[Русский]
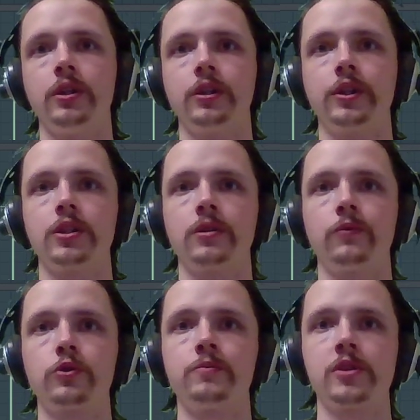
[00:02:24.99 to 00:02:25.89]
где-то
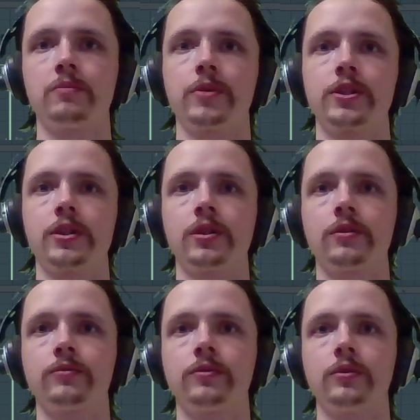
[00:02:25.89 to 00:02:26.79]

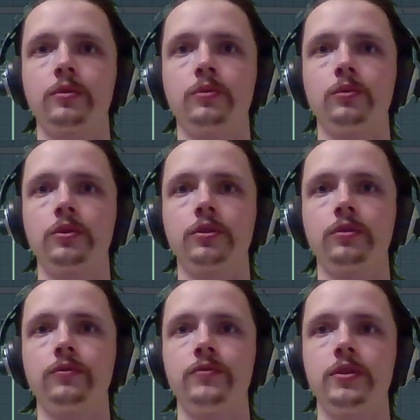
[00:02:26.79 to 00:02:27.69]
80% от
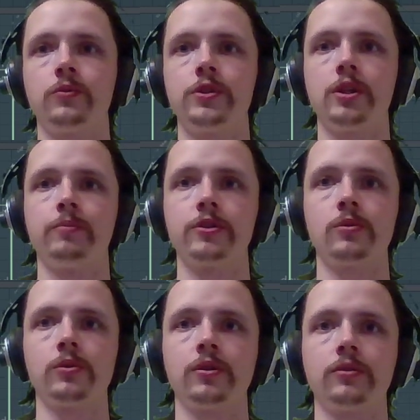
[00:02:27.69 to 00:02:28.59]
всего
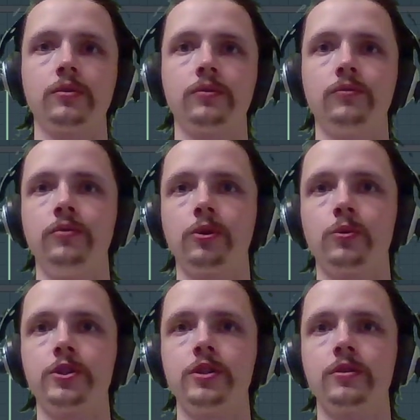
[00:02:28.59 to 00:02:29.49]
диапазона
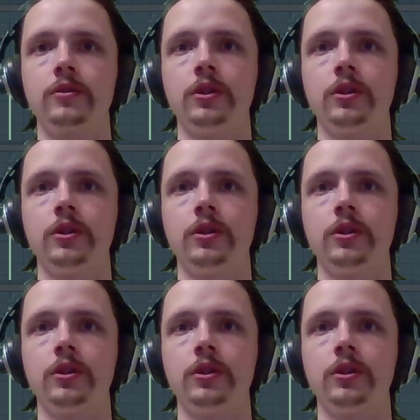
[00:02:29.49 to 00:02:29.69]
velocity.